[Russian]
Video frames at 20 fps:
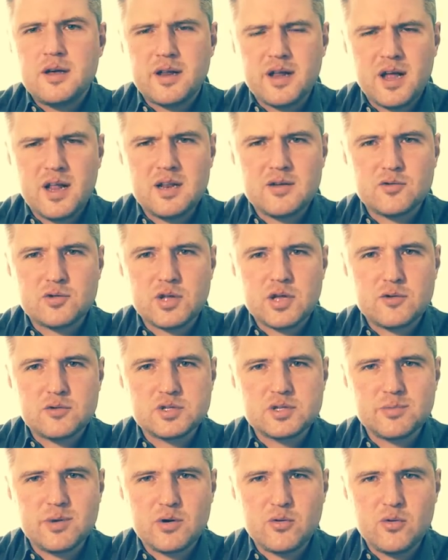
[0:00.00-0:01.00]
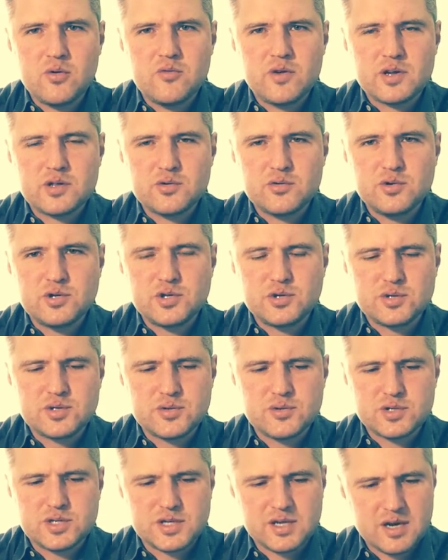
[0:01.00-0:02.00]
Реально, вот я его смакую во рту и
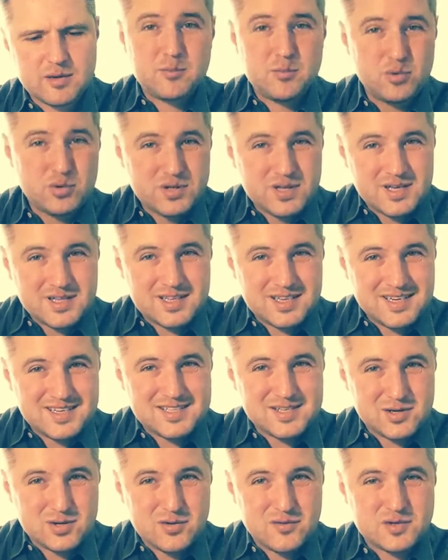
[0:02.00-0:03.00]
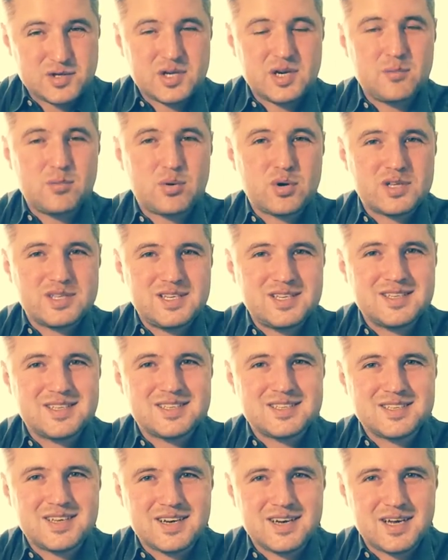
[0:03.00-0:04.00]
чувствуется, как будто это газировочка Буратино
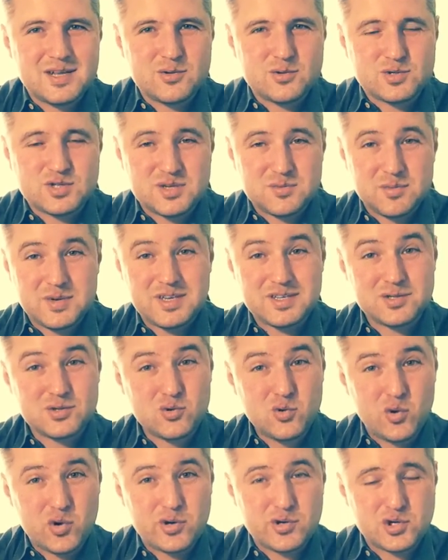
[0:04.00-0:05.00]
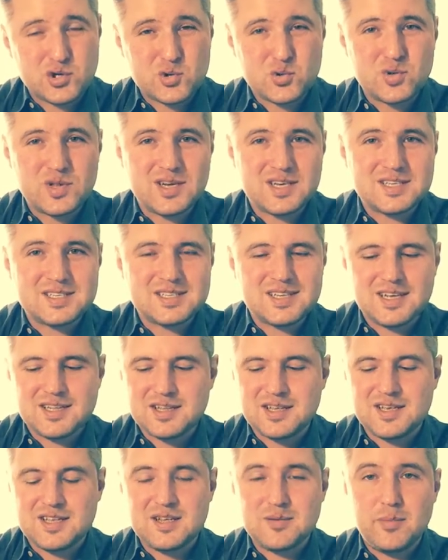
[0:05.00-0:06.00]
с градусом и с горечью на
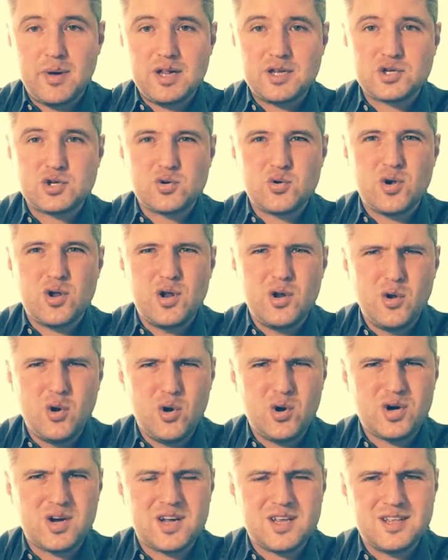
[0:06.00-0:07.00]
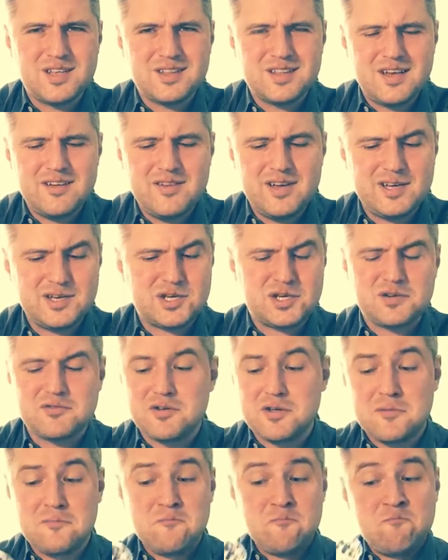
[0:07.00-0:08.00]
остатки небольшой, легкой,
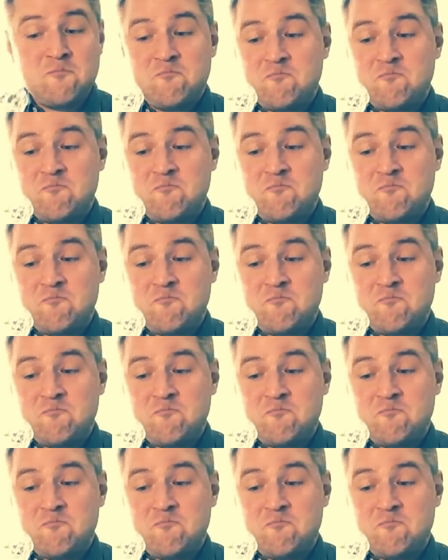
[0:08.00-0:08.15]
ненавязчивой.